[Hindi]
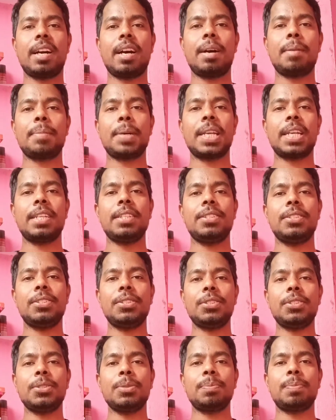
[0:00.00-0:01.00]
का हमारे
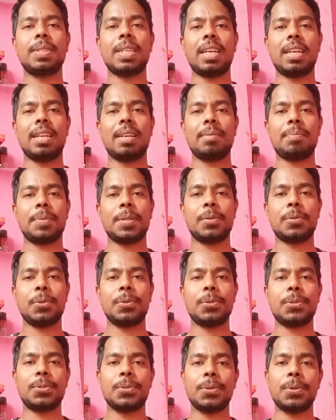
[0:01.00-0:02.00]
यूट्यूब चैनल पे
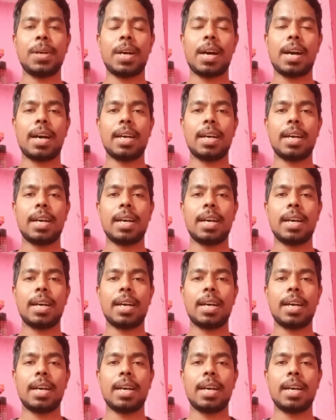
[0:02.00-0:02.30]
दोस्तों